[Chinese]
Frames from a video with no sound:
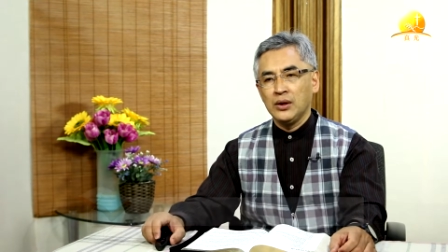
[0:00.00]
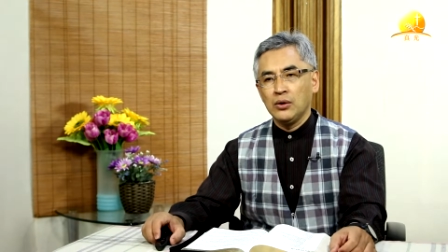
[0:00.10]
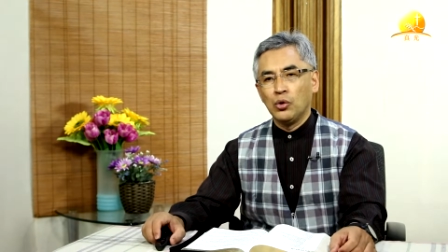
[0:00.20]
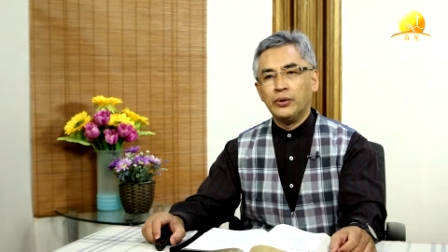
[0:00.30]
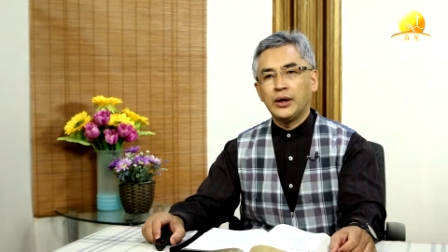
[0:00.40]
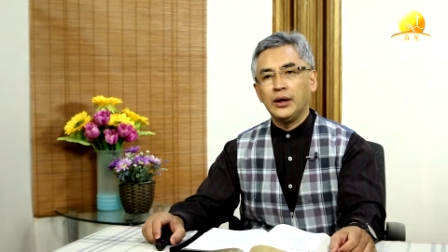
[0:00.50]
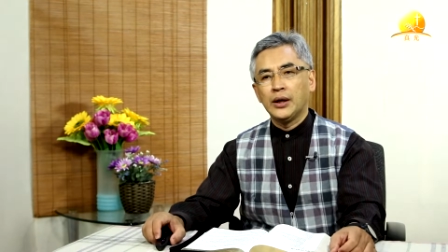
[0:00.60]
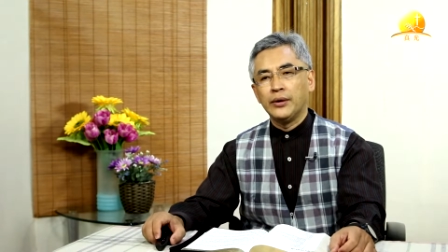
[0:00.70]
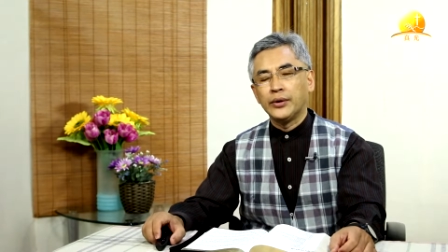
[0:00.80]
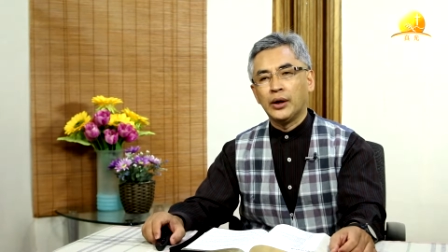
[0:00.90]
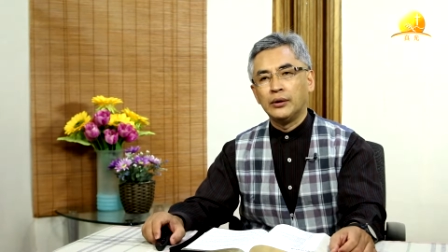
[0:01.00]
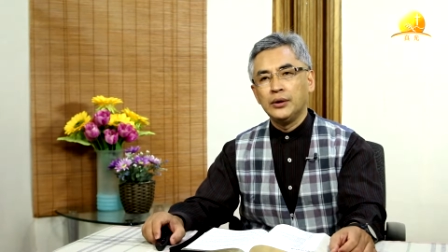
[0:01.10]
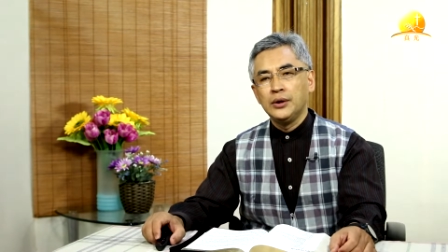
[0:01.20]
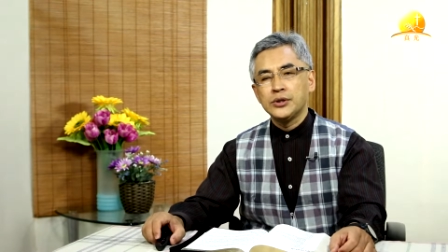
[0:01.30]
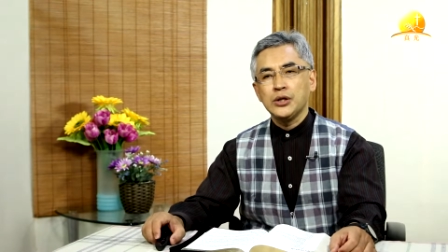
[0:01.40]
我们可以看到
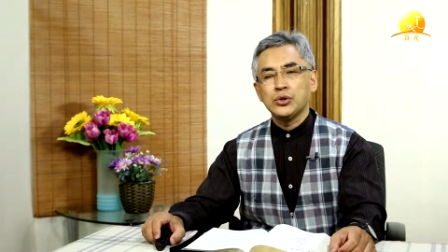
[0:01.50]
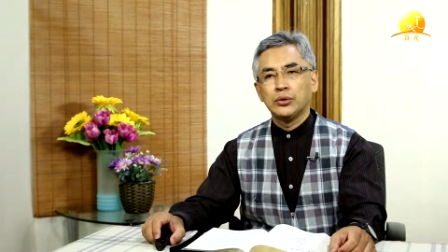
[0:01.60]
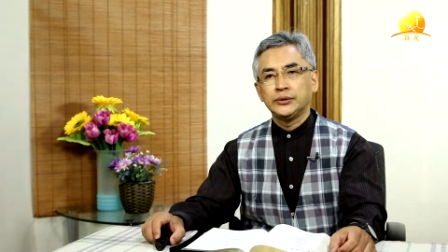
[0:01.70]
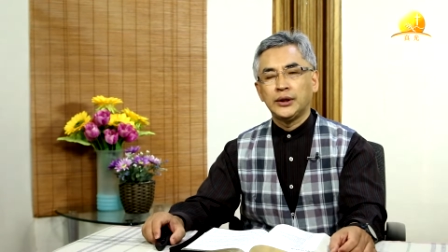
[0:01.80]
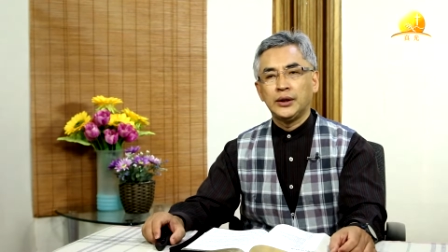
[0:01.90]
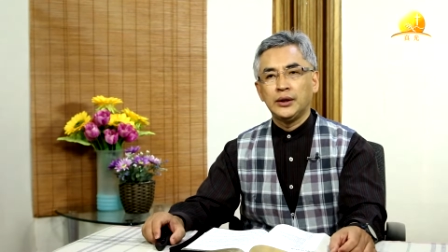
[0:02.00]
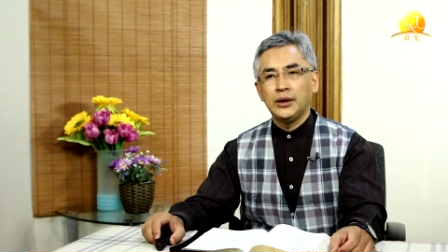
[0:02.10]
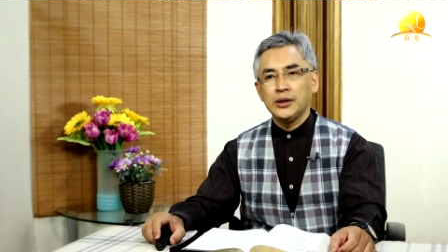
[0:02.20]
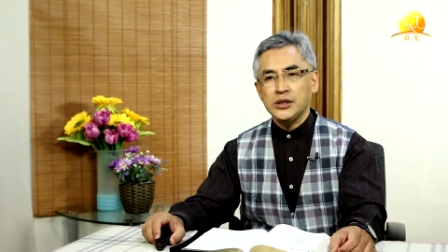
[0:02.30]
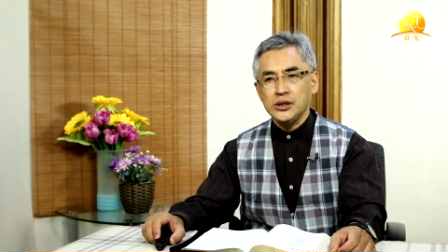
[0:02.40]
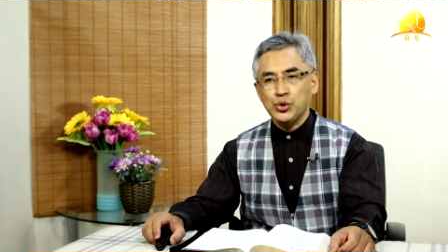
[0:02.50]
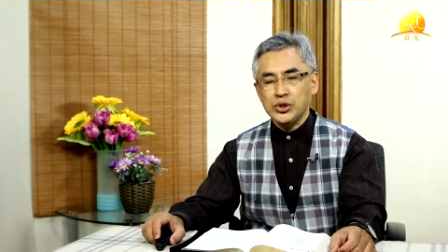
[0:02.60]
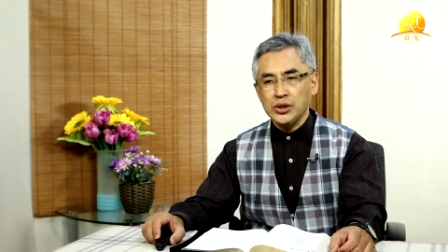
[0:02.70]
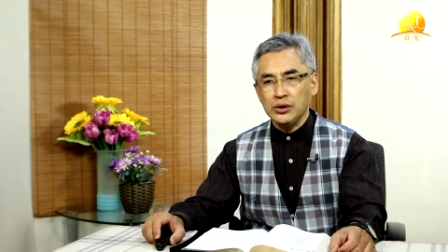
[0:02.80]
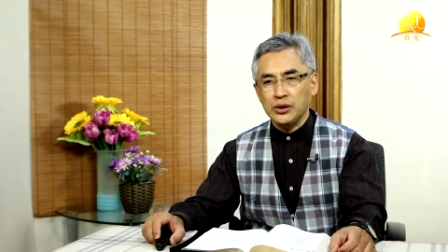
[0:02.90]
这种的戏剧
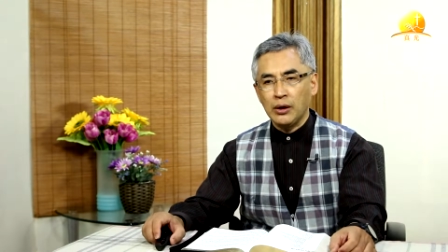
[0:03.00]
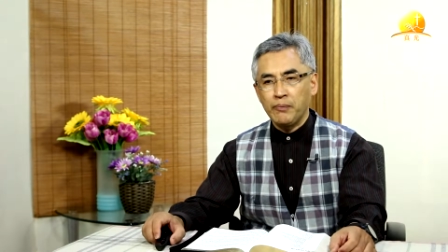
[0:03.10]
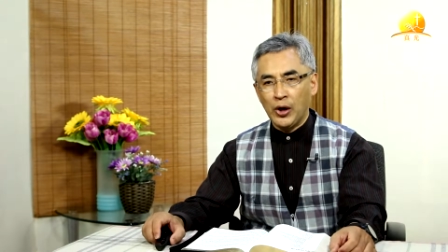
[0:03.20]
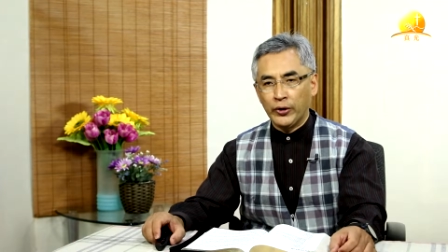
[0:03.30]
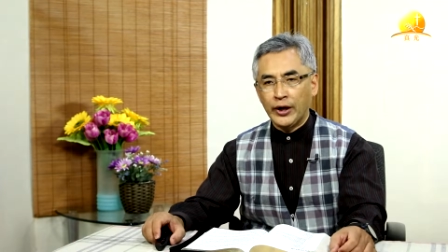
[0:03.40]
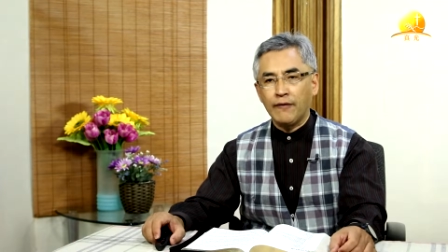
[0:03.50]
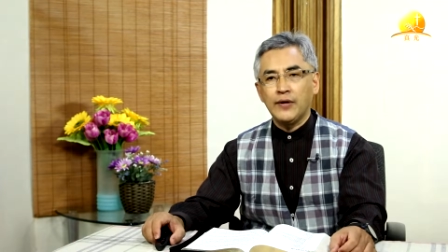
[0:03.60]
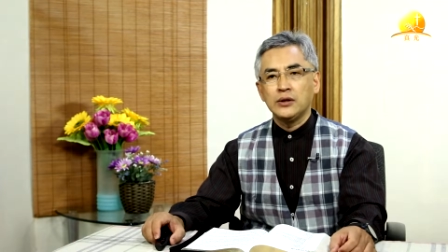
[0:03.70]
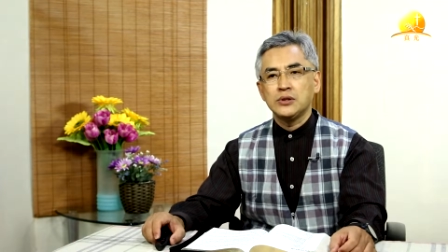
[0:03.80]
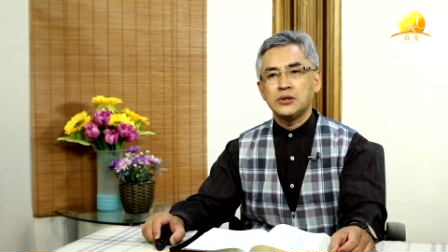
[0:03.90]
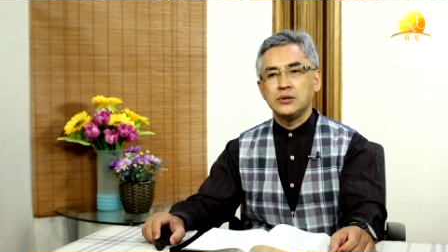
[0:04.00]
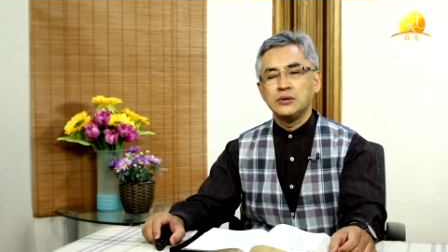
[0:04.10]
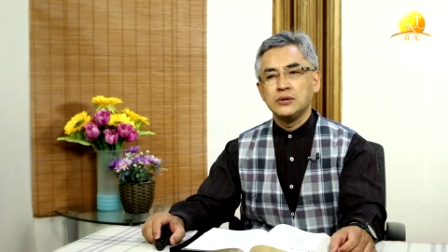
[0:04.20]
性的表达方式，